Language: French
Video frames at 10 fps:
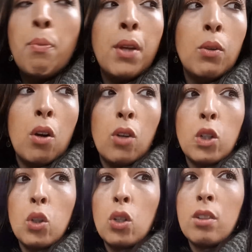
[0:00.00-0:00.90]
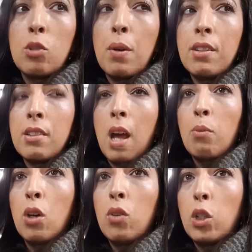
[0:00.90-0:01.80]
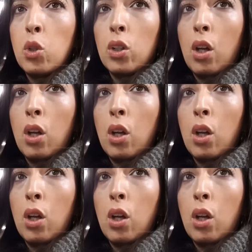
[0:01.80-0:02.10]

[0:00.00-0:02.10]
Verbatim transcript: À pied ou en voiture Je pense que ça sera mieux en voiture,